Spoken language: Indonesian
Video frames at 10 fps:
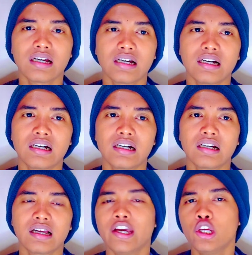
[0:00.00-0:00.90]

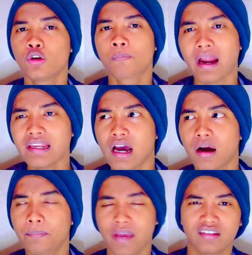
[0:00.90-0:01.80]
uh, kehidupan
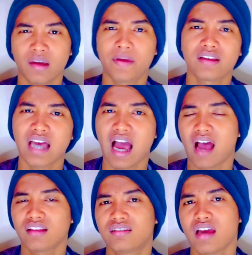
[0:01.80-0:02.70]
ya
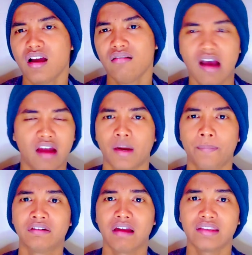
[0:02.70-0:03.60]
biasa-biasa aja, nggak ada
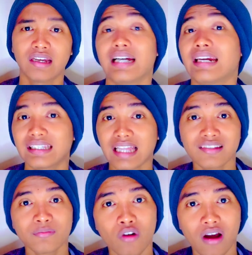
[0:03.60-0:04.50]
bedanya dengan
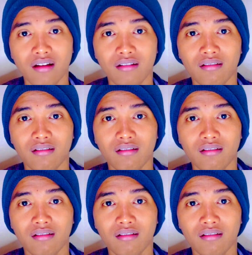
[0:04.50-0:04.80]
kita semua.